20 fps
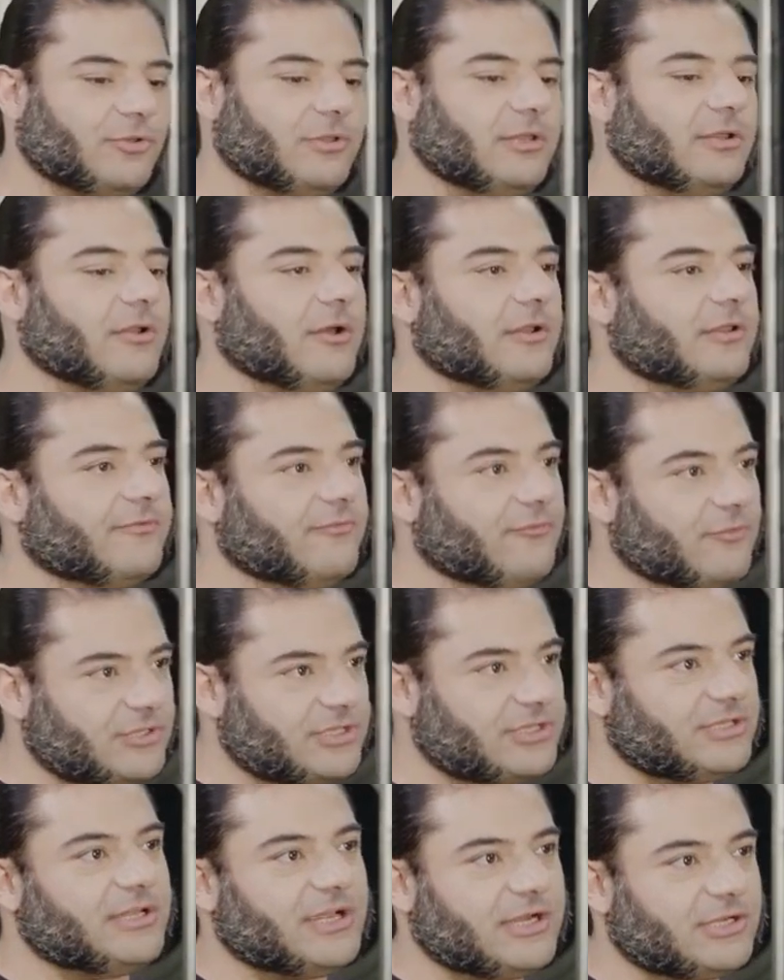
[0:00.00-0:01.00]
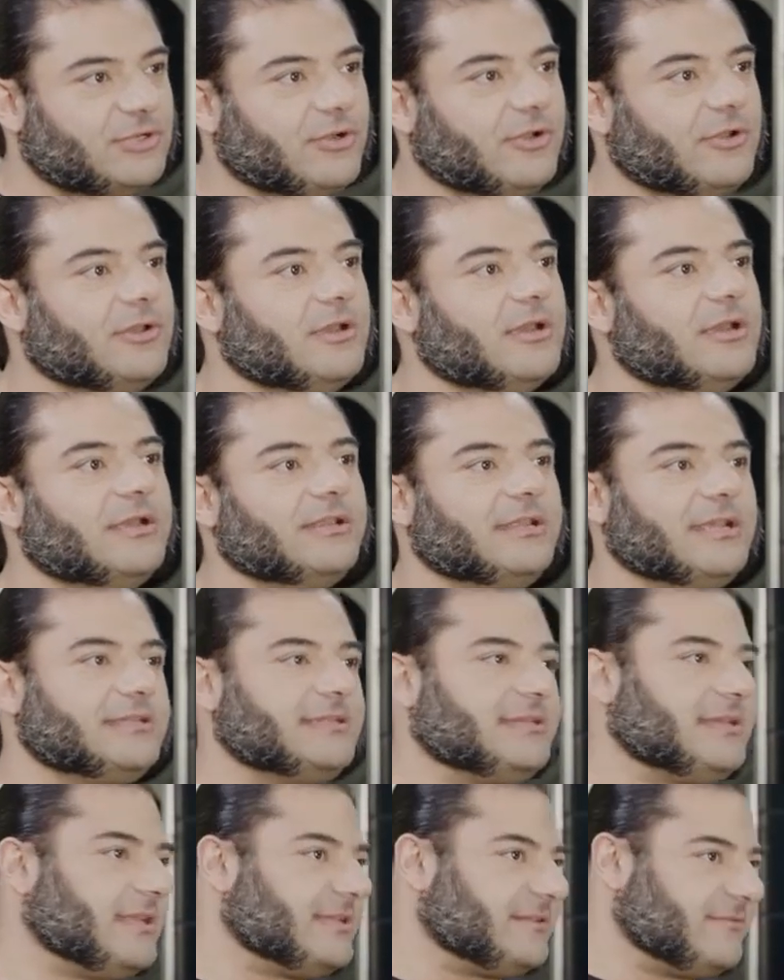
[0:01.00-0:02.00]
Die Leute wussten ja schon, dass
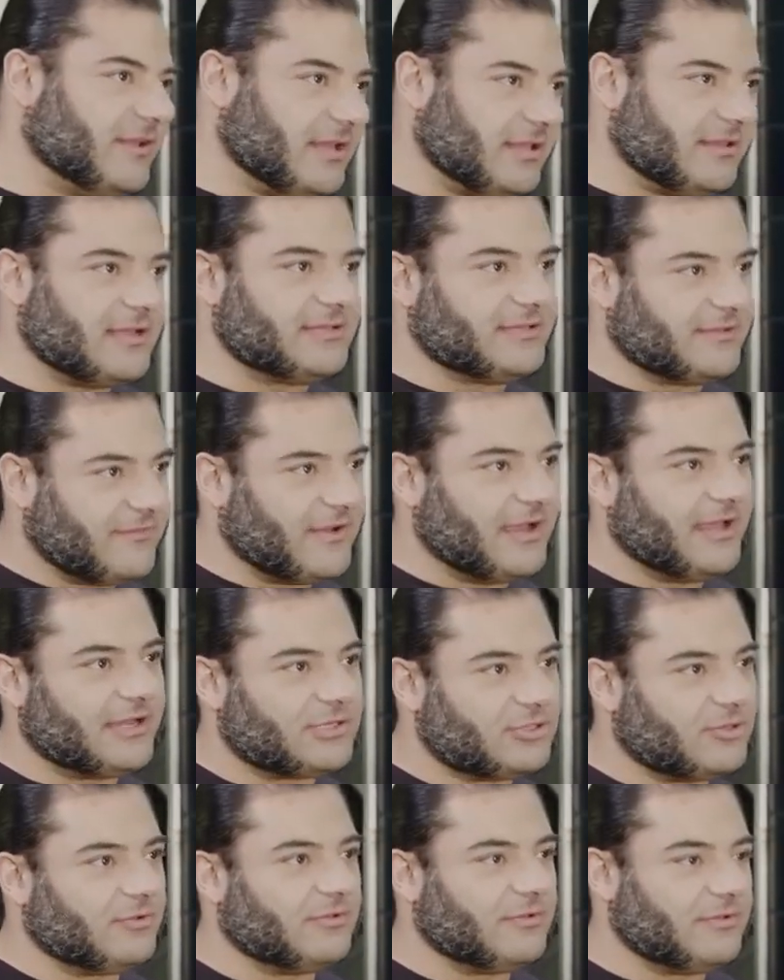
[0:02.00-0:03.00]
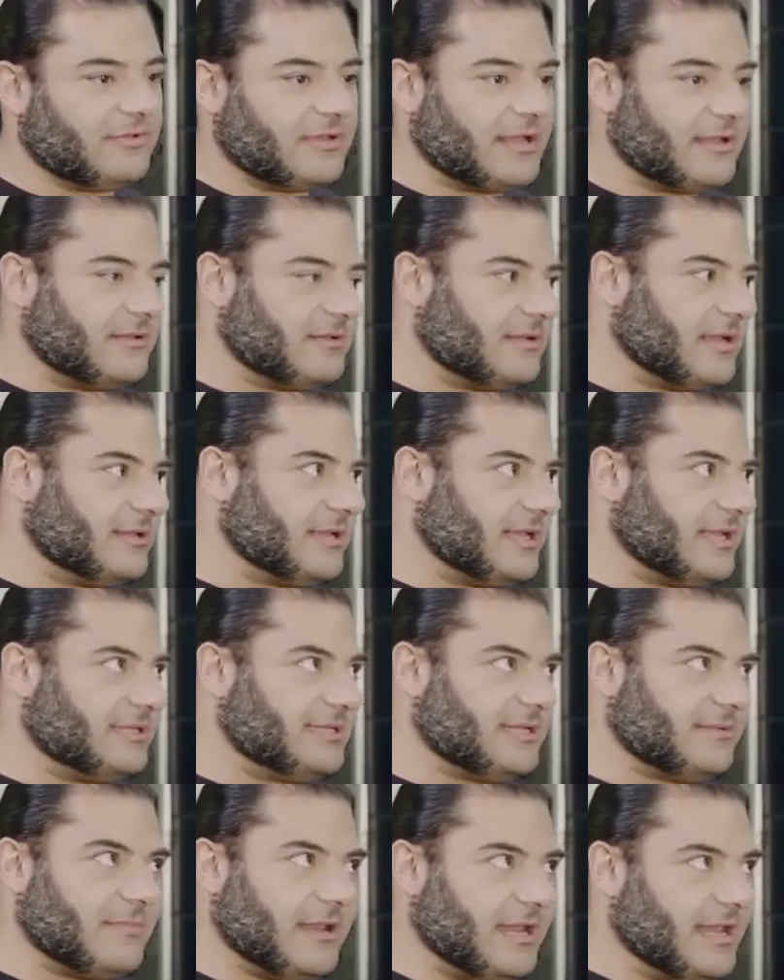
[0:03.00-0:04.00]
ich als Vegetarier, also ich war ja schon, äh,
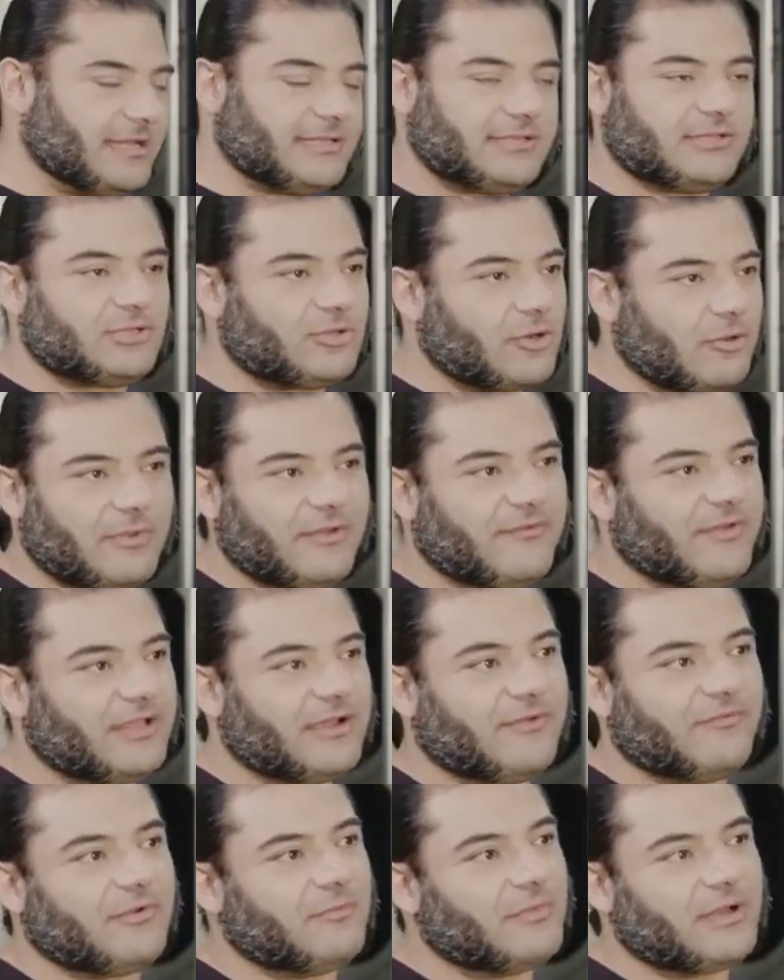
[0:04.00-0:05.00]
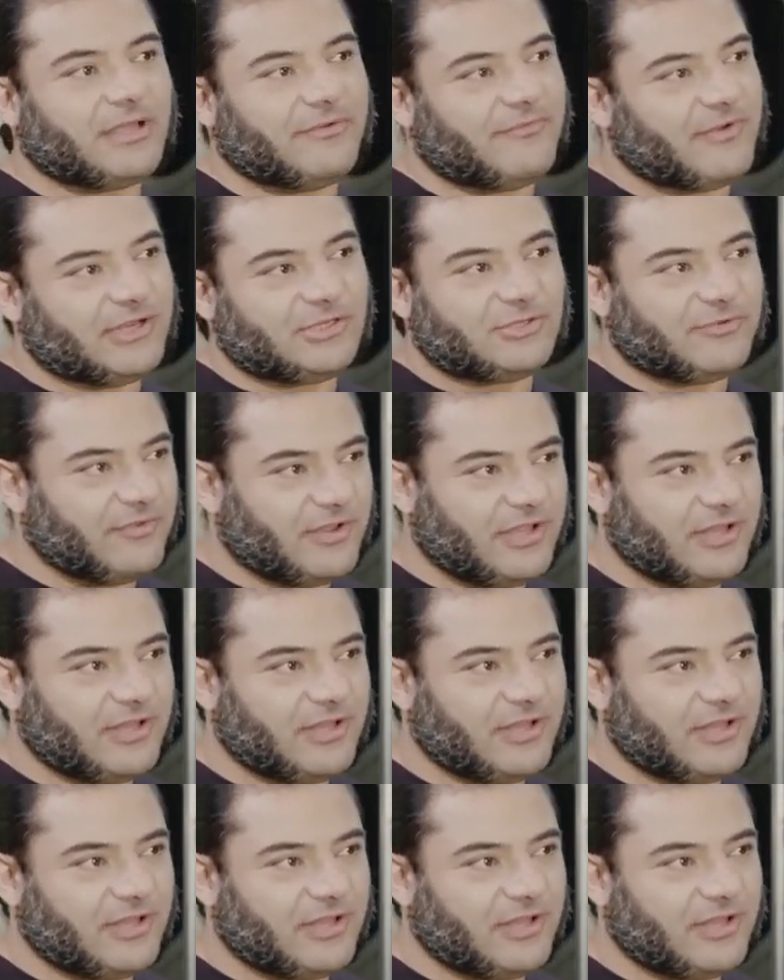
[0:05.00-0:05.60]
als ich meinen ersten Strongman-Wettkampf gemacht habe, war ich schon